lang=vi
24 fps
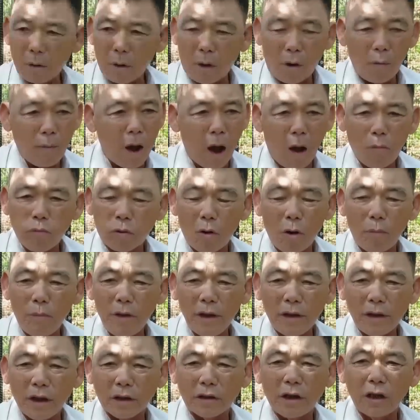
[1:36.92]
Khi Ủy ban Nhân
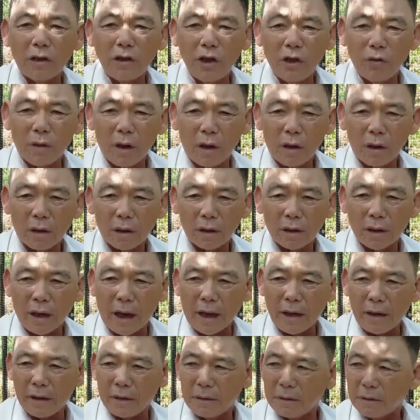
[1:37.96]
dân xã tiến hành hòa
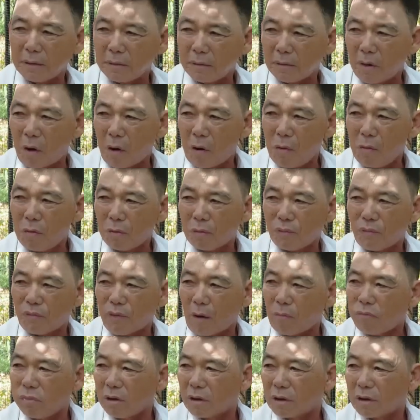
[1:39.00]
giải, bà Đồng mới biết được
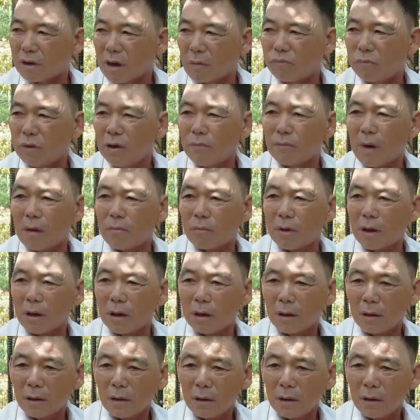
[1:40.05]
con đường mà bà chừa ra cho